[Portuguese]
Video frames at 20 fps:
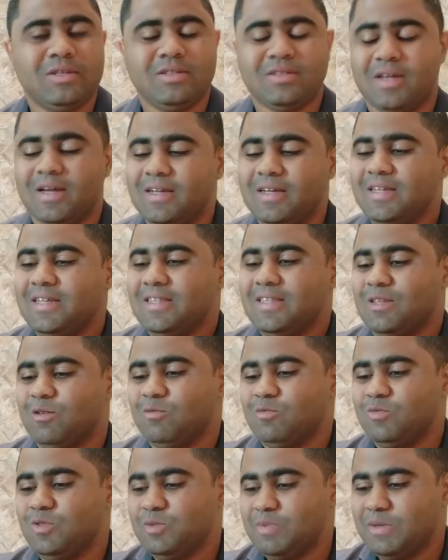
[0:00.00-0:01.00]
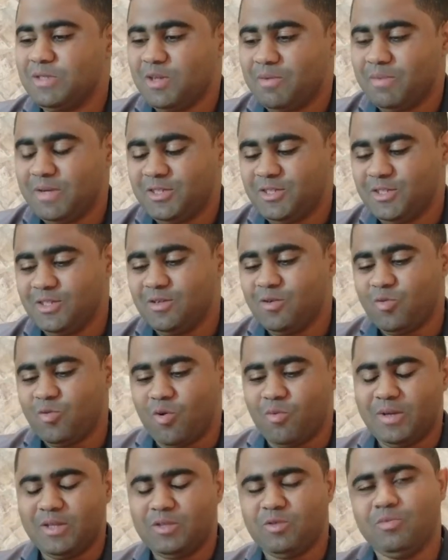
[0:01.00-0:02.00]
Tá? Então, especialmente, eu
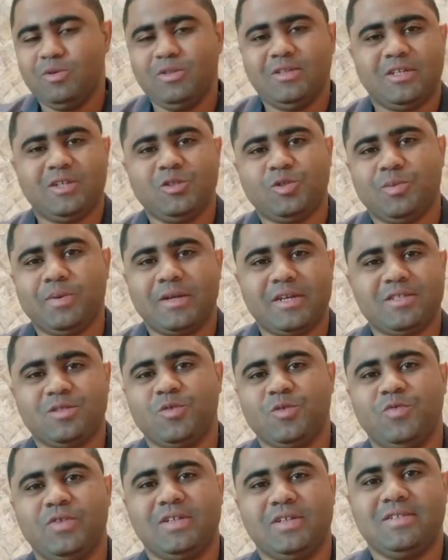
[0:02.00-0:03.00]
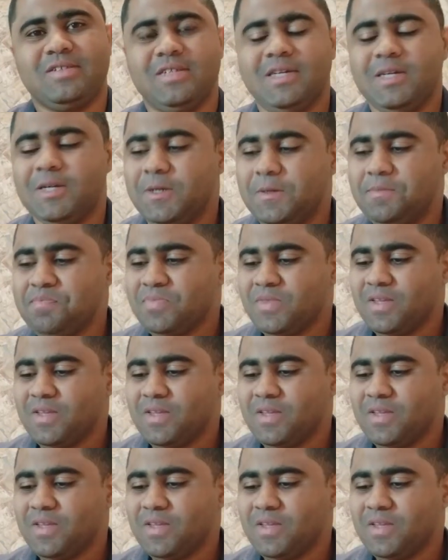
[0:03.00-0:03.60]
comento muito aqui sobre questão financeira, né?